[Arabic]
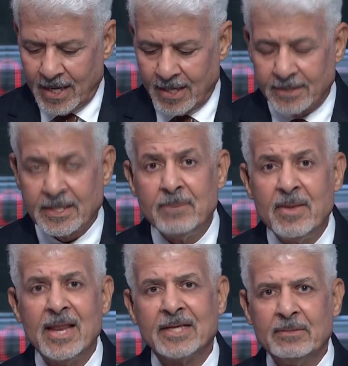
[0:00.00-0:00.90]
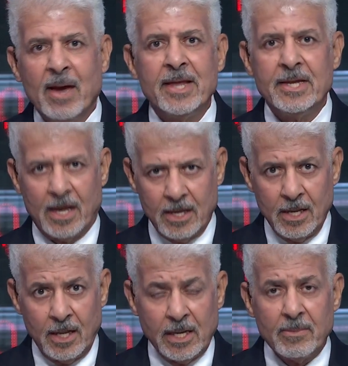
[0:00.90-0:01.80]
التنميه الاجتماعيه
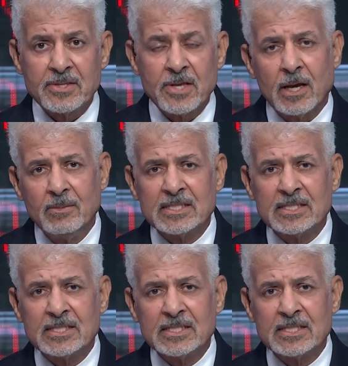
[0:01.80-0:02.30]
لمنطقه